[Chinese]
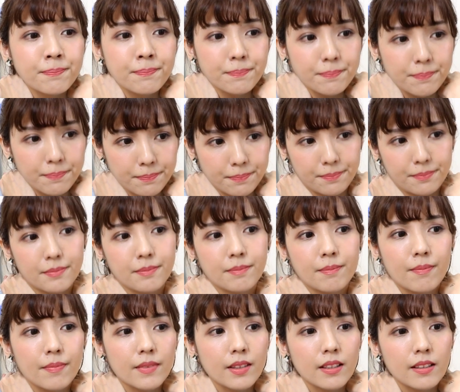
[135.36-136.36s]
嗯，
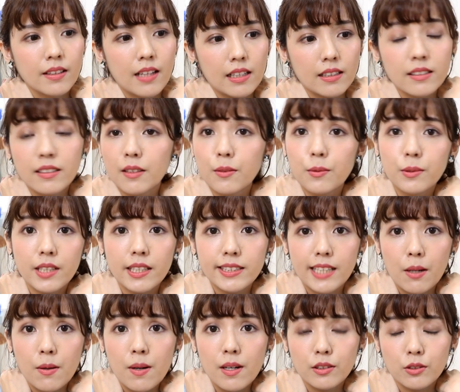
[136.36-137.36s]
那可能我在
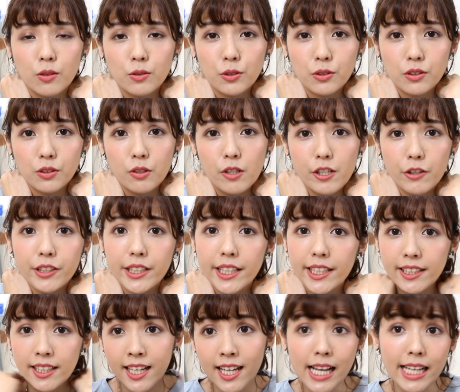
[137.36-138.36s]
讲话的时候就是会有
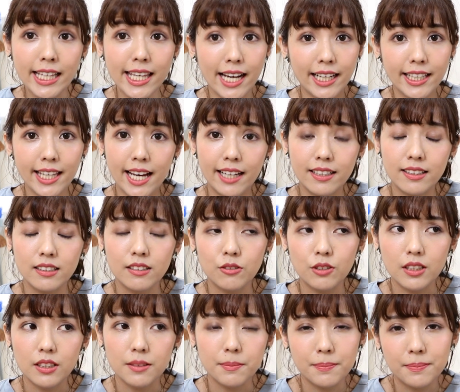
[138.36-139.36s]
点强强的，就
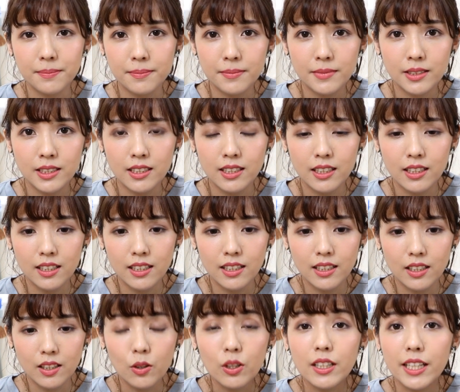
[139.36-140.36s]
是
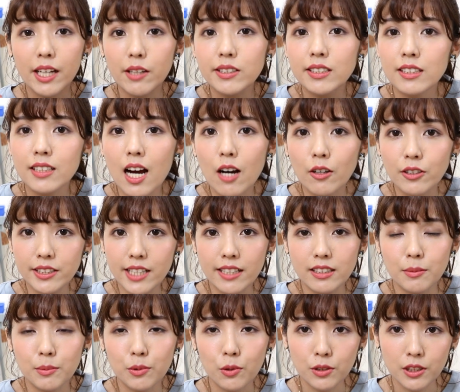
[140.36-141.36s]
我可能要思考一下
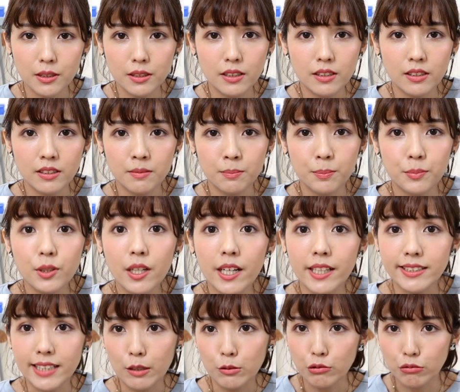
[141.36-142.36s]
什么东西不可以
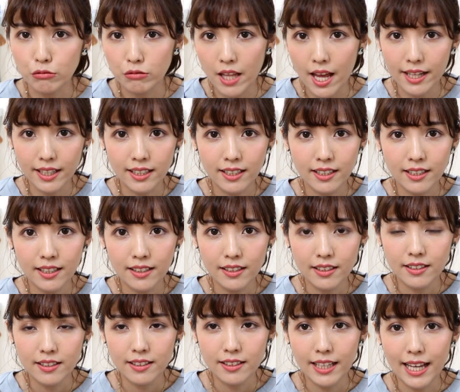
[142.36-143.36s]
讲出来。
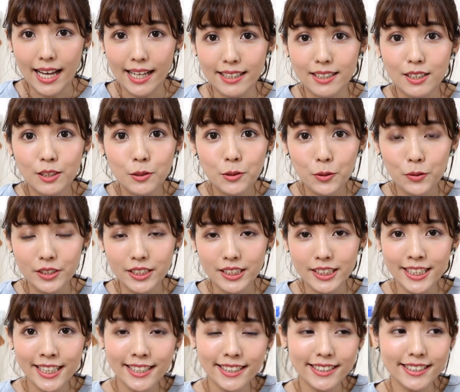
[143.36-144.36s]
那如果今
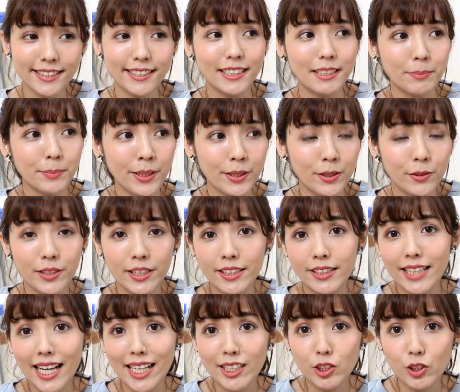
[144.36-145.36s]
天的影片有点
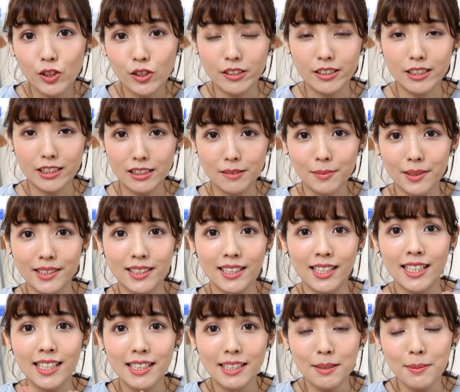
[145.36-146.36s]
呆滞，请你们
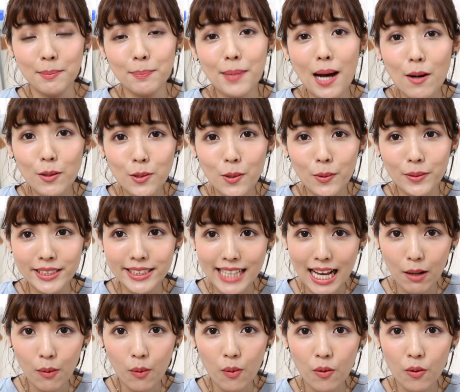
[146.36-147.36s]
包容一
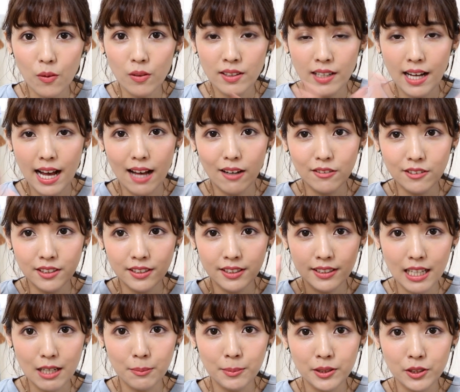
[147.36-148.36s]
下喽。好，
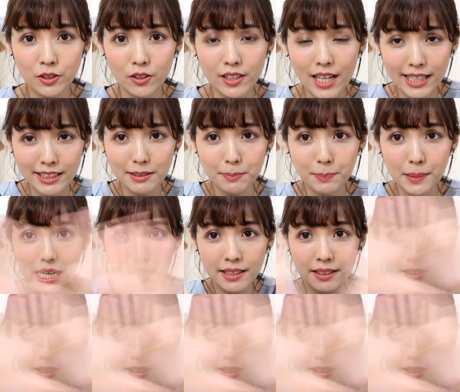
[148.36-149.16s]
那我们就开始吧。